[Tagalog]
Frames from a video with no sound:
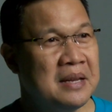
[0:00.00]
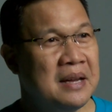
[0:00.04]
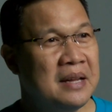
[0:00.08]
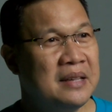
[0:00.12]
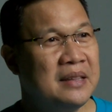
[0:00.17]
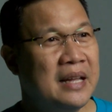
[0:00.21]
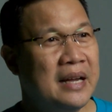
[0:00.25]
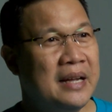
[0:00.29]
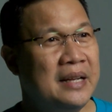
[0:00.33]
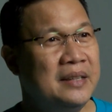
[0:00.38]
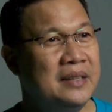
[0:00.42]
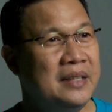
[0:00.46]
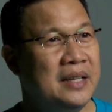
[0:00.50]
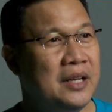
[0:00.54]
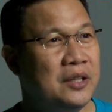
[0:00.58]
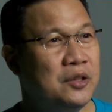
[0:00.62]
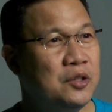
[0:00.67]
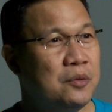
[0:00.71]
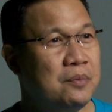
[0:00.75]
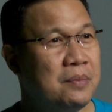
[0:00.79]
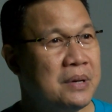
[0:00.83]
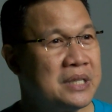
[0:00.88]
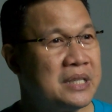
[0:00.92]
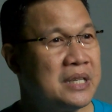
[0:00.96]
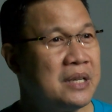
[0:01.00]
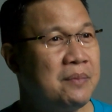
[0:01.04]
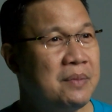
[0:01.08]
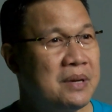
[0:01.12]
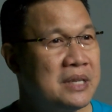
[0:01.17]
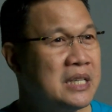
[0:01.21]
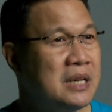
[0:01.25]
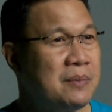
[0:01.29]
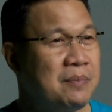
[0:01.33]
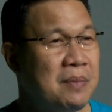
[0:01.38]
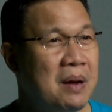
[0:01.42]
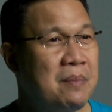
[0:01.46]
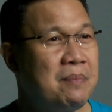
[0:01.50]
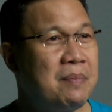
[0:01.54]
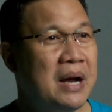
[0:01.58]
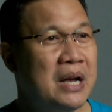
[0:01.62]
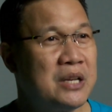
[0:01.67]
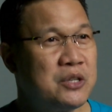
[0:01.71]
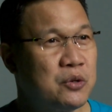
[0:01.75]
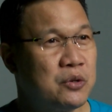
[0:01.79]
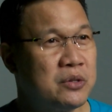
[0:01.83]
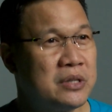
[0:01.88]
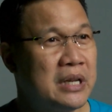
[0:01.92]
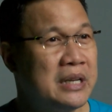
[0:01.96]
na hindi ito basta-basta
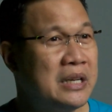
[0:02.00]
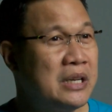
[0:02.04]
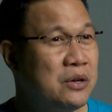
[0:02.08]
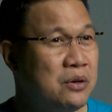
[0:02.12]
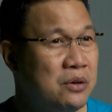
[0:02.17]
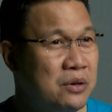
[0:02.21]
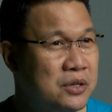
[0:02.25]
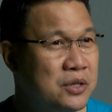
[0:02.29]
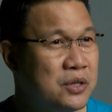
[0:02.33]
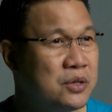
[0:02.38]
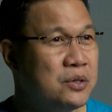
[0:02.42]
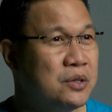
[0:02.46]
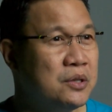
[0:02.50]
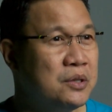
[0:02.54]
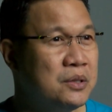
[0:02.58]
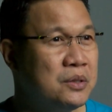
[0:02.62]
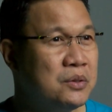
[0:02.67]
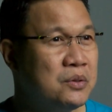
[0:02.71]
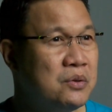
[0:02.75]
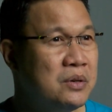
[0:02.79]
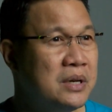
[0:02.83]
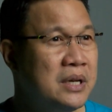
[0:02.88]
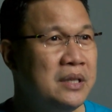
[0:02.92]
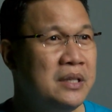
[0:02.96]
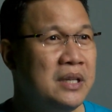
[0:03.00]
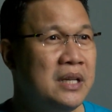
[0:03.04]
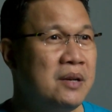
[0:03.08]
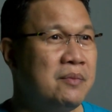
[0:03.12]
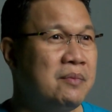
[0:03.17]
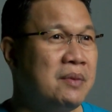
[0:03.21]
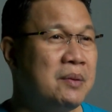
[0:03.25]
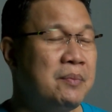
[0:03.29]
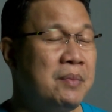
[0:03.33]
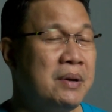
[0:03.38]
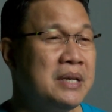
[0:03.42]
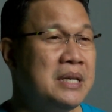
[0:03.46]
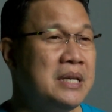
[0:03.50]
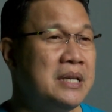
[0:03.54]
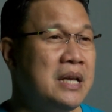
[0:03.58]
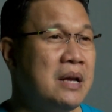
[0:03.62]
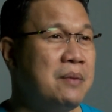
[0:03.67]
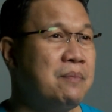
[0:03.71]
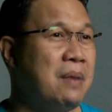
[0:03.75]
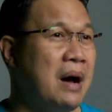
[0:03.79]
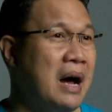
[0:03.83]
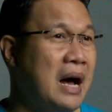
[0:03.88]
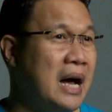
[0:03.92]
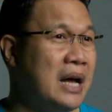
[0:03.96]
papasok sa negosyo kung hindi naman
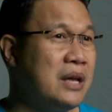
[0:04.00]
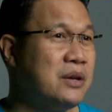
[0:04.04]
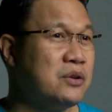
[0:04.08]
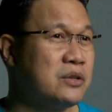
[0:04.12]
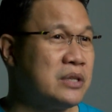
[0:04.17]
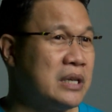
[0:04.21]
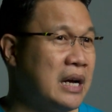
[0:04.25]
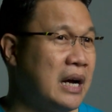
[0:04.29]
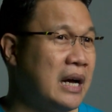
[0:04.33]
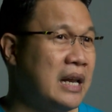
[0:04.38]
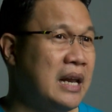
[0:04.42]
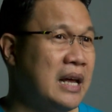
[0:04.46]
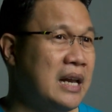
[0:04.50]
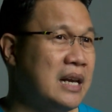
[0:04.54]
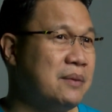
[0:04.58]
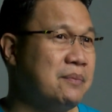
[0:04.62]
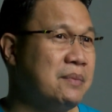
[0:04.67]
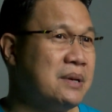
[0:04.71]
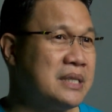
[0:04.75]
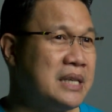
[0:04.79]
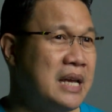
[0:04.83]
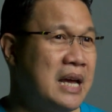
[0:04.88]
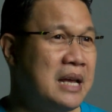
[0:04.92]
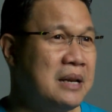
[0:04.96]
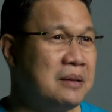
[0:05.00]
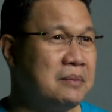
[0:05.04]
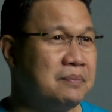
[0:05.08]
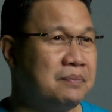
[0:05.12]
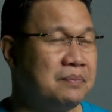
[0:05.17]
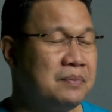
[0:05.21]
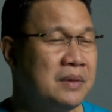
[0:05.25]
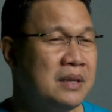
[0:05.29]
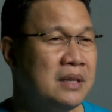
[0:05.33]
magiging maayos ang kalalabasan.